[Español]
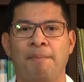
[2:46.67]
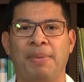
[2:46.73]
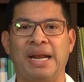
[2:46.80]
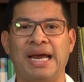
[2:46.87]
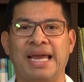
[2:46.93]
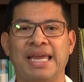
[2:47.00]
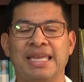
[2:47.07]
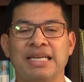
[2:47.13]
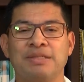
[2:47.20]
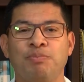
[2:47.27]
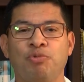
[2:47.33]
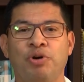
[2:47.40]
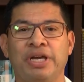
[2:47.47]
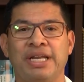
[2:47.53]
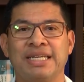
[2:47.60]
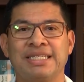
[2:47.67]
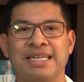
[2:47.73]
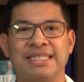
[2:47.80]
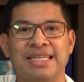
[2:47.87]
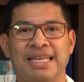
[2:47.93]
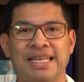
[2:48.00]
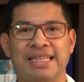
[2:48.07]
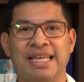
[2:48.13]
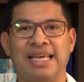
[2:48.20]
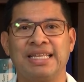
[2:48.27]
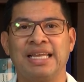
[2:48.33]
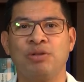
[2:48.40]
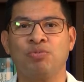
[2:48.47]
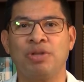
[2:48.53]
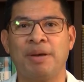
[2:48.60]
Para aquellas mujeres que se
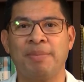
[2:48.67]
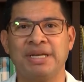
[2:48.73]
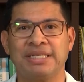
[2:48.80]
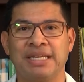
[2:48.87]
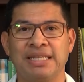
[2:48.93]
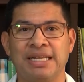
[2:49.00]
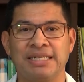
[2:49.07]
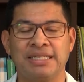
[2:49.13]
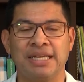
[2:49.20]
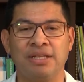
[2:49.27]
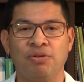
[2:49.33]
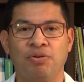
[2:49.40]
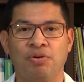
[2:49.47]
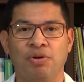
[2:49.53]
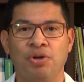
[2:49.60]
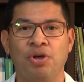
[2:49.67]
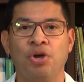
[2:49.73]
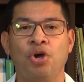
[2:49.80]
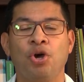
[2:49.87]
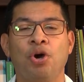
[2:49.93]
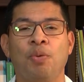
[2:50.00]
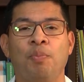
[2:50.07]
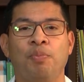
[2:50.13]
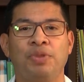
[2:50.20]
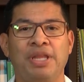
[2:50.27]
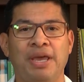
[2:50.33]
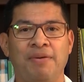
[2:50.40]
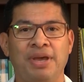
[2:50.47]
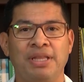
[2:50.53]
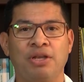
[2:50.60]
detectan una masa en el seno,
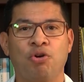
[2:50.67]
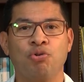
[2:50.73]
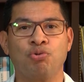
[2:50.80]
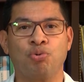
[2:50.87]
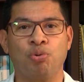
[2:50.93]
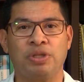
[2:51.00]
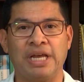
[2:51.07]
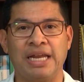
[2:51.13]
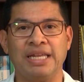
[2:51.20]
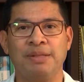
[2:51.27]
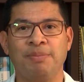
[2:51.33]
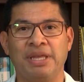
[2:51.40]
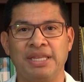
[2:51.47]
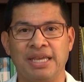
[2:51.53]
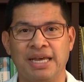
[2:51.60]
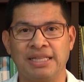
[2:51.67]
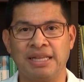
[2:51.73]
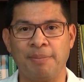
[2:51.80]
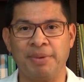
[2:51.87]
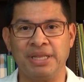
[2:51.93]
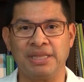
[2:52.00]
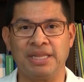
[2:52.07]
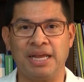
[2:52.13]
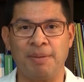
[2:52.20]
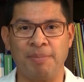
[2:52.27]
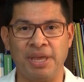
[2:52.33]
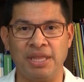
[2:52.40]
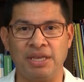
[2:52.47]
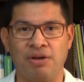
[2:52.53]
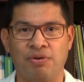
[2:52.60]
deben consultar inmediatamente al
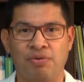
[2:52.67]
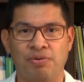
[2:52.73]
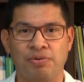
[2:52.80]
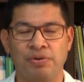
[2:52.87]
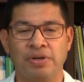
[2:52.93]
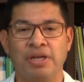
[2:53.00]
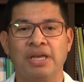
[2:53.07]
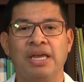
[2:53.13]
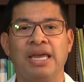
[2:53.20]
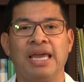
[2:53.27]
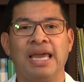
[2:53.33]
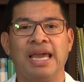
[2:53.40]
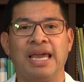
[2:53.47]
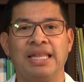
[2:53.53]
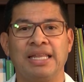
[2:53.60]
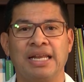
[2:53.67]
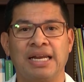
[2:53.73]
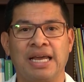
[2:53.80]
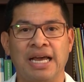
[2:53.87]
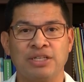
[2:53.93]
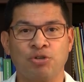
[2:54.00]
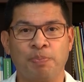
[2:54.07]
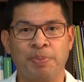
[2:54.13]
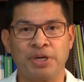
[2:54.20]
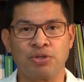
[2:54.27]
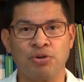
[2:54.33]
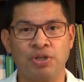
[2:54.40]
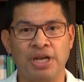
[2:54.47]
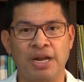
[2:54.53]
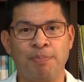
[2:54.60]
médico. En el caso
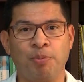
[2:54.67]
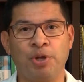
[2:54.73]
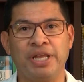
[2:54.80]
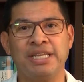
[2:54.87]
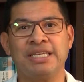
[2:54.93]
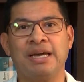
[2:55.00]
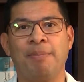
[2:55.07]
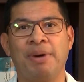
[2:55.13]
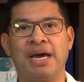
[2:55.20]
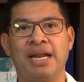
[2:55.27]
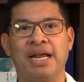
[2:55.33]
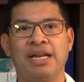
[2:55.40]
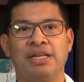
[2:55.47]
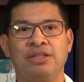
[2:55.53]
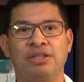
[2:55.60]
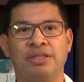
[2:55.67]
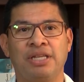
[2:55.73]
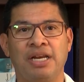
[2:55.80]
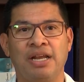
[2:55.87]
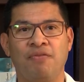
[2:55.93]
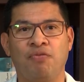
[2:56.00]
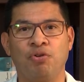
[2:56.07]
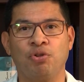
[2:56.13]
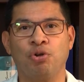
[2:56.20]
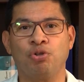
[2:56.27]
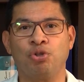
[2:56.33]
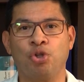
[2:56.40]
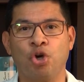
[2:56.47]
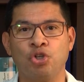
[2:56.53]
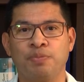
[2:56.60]
personal pueden llamar al teléfono
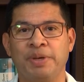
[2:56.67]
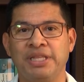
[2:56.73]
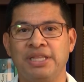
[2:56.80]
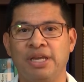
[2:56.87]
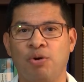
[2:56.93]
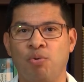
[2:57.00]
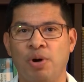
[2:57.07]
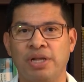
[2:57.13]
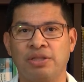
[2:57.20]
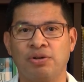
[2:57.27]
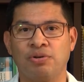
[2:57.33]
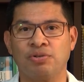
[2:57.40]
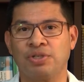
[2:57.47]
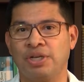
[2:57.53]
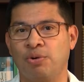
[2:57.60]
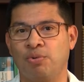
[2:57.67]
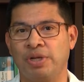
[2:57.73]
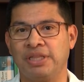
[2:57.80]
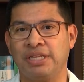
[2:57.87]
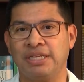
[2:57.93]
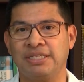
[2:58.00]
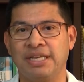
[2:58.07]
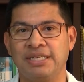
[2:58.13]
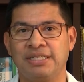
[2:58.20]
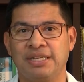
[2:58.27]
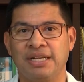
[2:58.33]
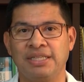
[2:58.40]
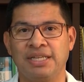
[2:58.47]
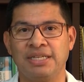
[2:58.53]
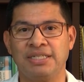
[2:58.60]

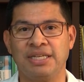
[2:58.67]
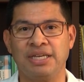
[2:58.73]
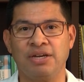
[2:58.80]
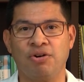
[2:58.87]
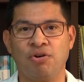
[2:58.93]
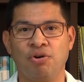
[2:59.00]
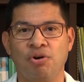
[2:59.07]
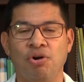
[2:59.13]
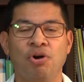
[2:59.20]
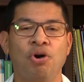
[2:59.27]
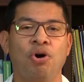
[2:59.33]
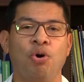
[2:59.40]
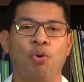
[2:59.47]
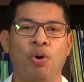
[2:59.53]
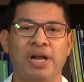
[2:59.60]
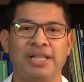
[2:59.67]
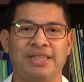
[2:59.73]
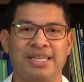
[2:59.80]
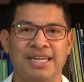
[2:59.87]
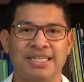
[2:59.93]
224-5635 o al